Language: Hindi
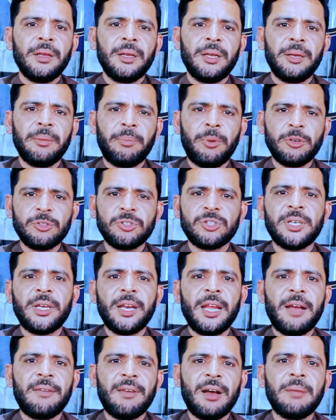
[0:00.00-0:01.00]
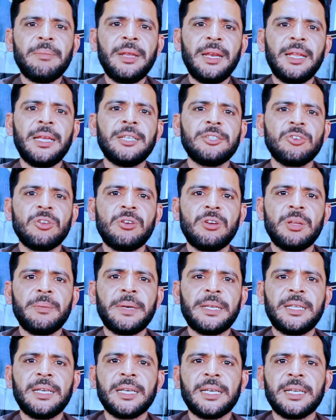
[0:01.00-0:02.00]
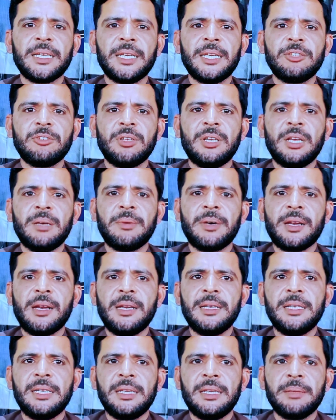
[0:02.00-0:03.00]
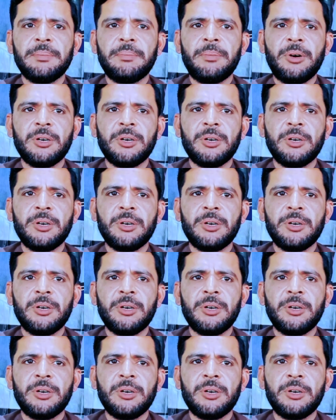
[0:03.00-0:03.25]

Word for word: बहुत सारे अवामिल हैं जो इन्होंने पैदा करके जो ना हमारे लिए